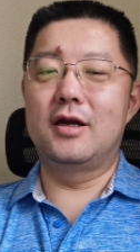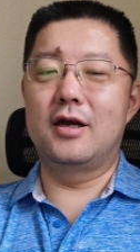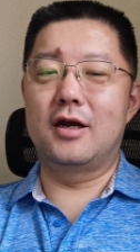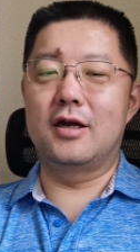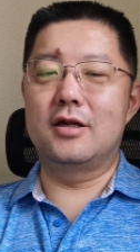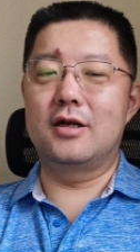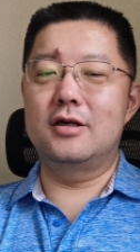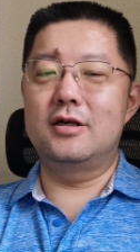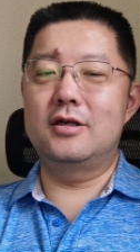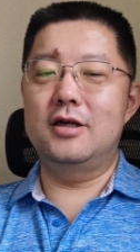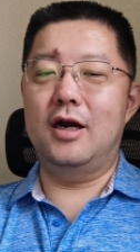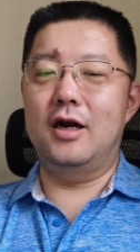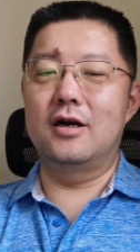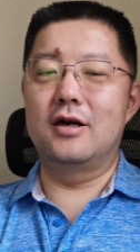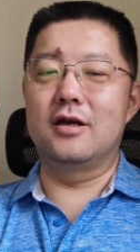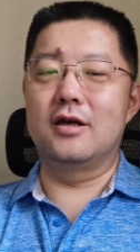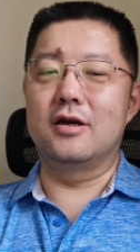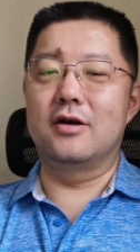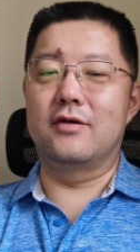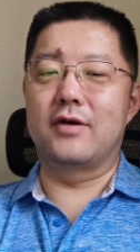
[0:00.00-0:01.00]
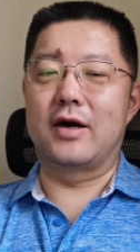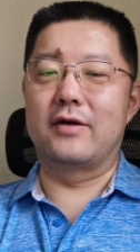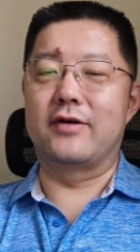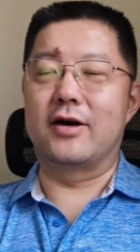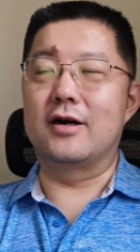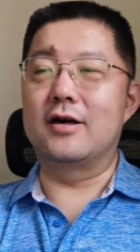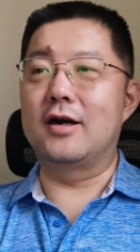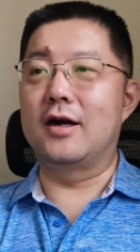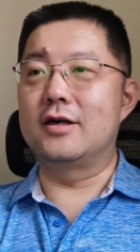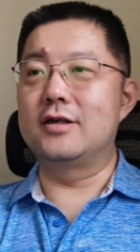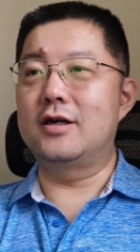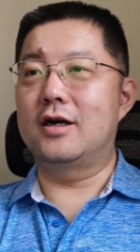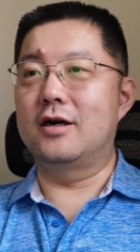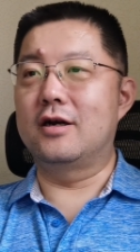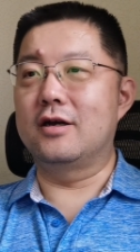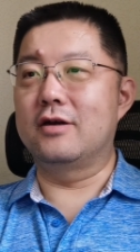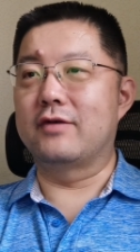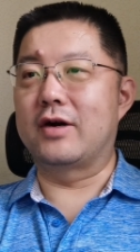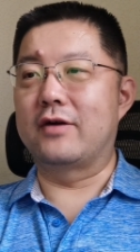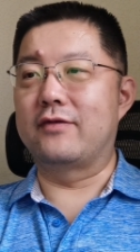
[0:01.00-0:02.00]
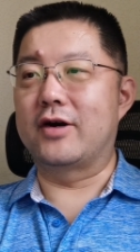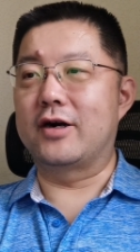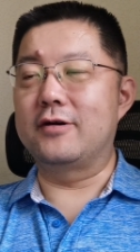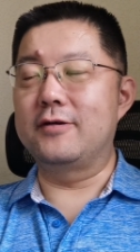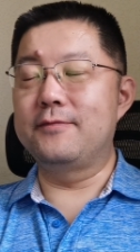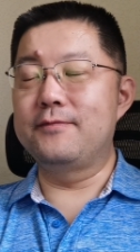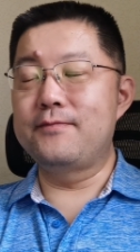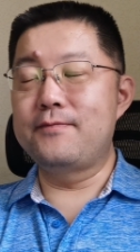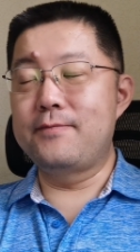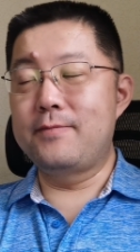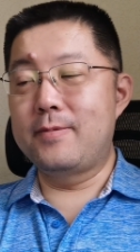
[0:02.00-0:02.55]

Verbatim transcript: 哎，它是这样的一个玩法啊，这样的一个玩法。